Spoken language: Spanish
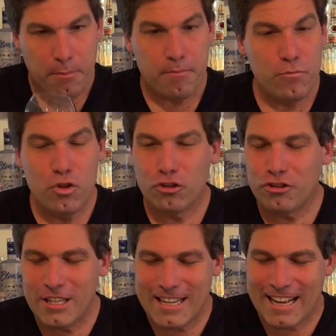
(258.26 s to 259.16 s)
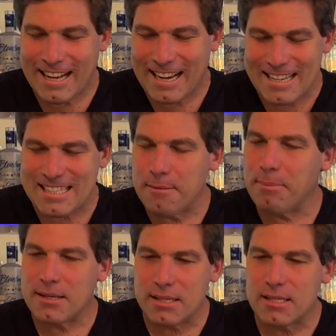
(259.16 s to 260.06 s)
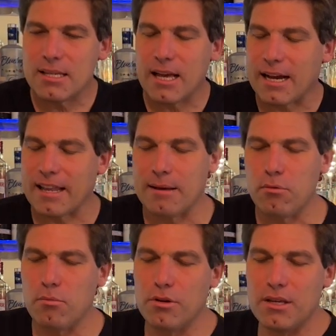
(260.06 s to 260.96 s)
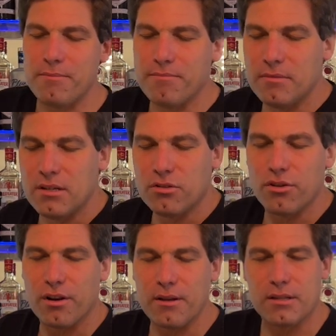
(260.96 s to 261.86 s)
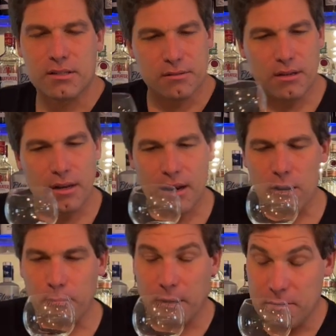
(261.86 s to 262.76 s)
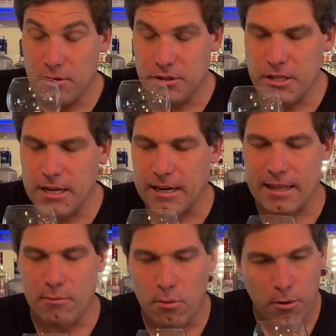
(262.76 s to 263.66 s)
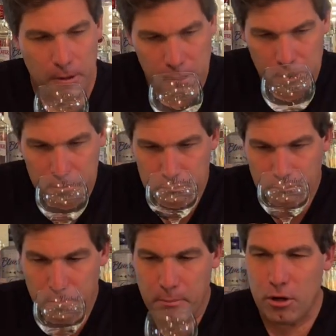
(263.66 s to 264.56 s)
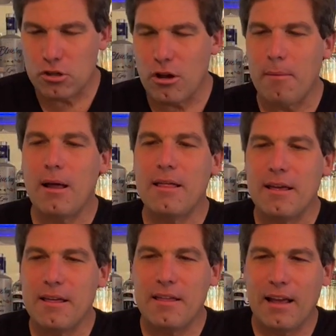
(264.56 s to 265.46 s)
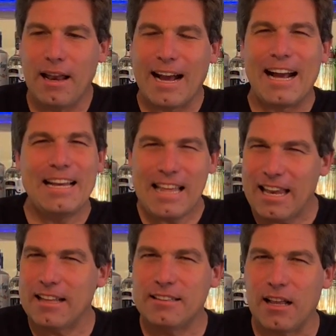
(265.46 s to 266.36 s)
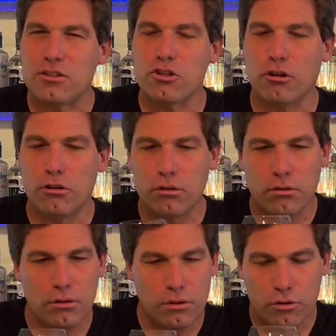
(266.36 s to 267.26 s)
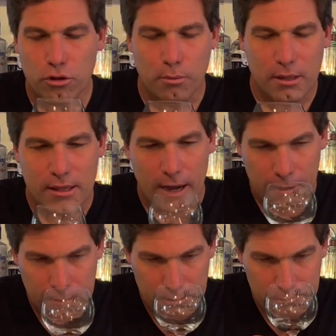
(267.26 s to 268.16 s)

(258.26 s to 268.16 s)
no tiene casi presencia de cardamomo y eso es, raro porque bueno, tiene cardamomo. Pero eso habla de, la calidad de la destilación, ¿no? Cómo está